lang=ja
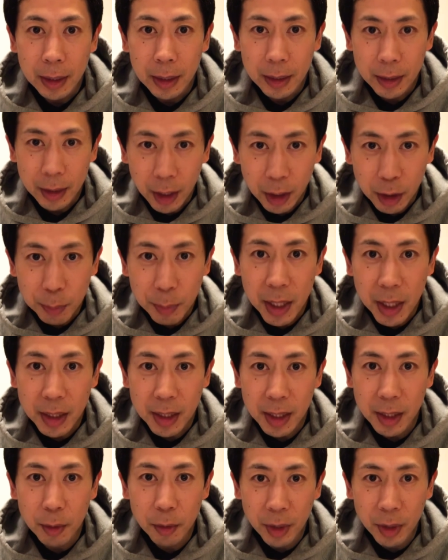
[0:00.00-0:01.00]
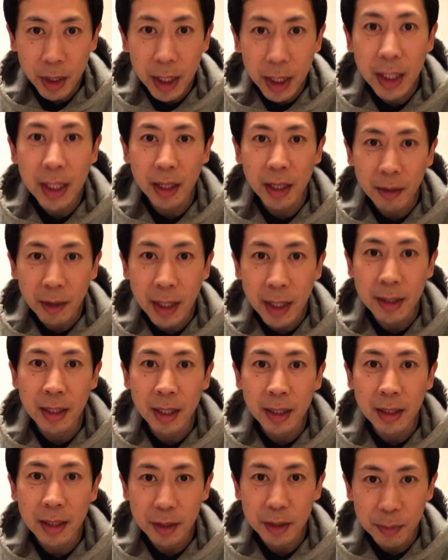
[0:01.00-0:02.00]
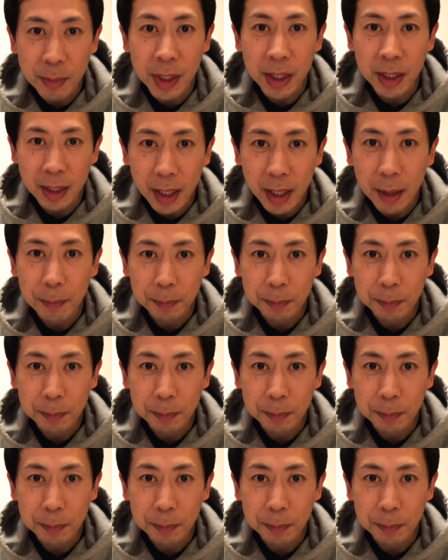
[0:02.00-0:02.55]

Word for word: 100%で生きてるはずなんですみんな。